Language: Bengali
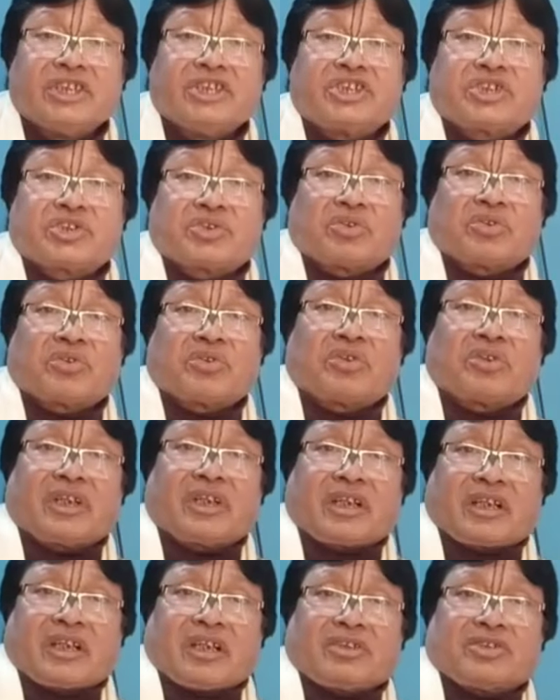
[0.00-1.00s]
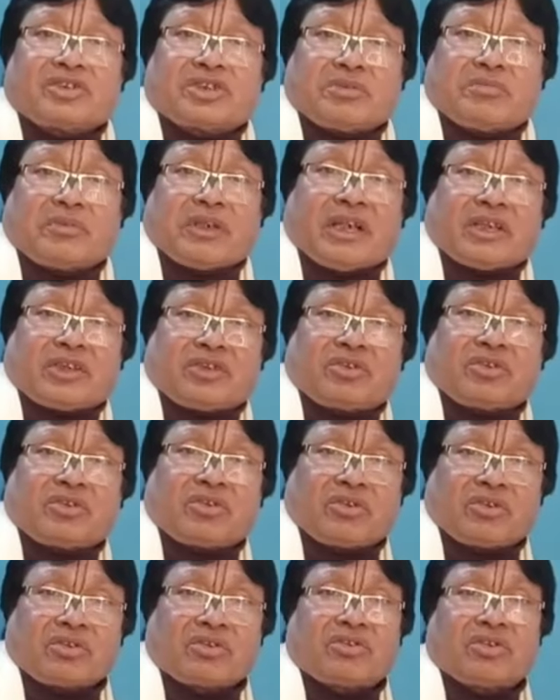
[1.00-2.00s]
ইস্কনের একাদশী মাহাত্যর
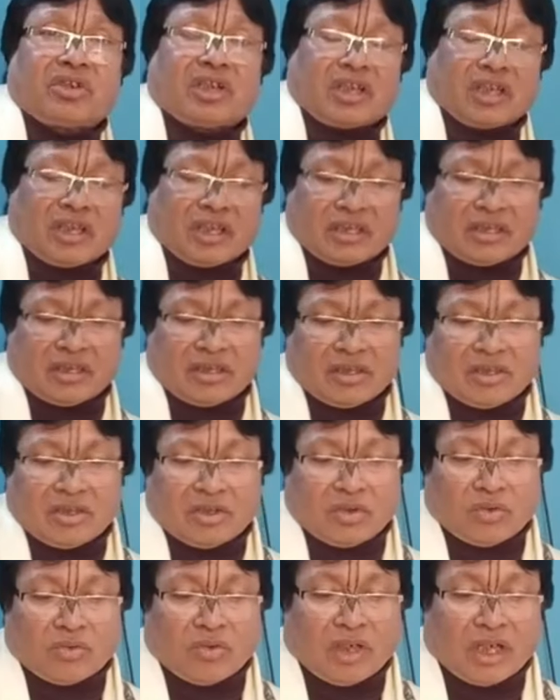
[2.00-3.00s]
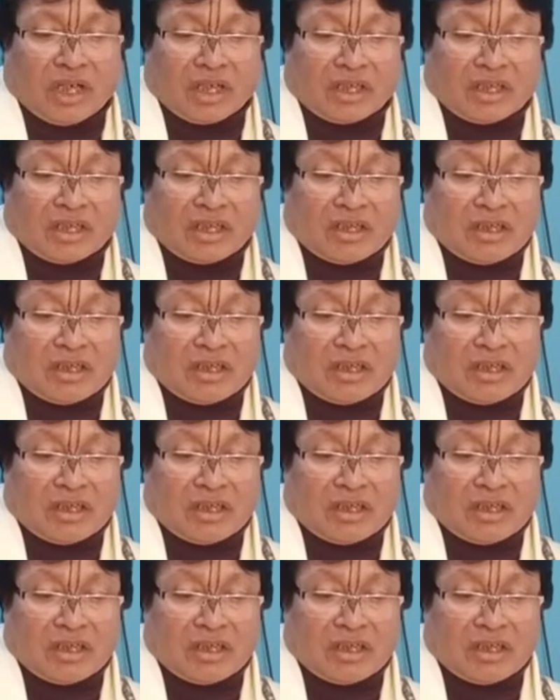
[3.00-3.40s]
গ্রন্থ আনাত ওহান